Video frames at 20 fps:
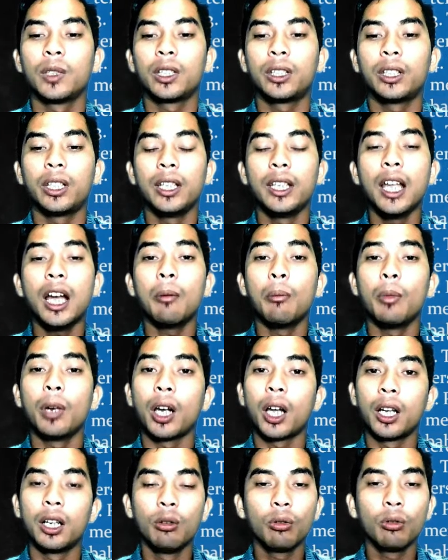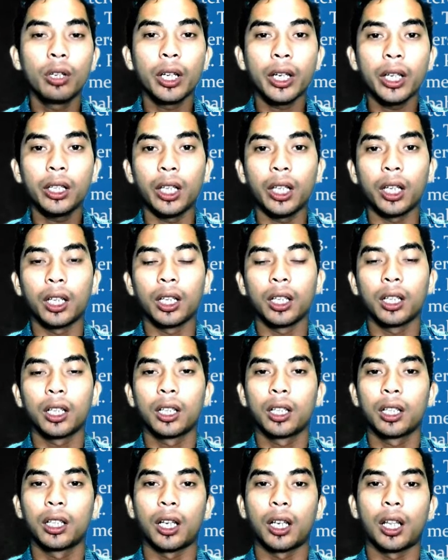tidak mengandung kritik.
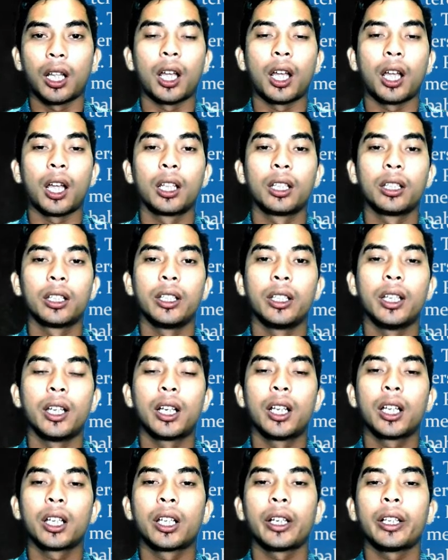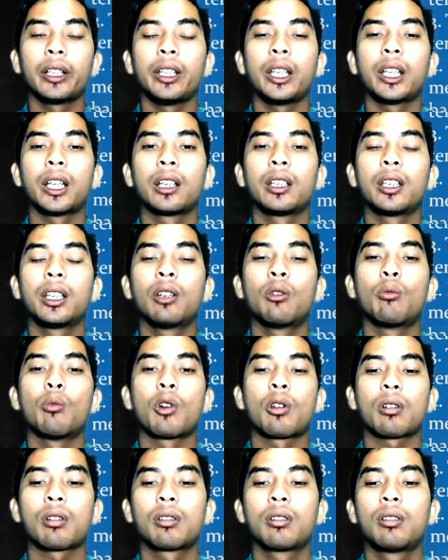Nah, tidak ada kritikan di humor.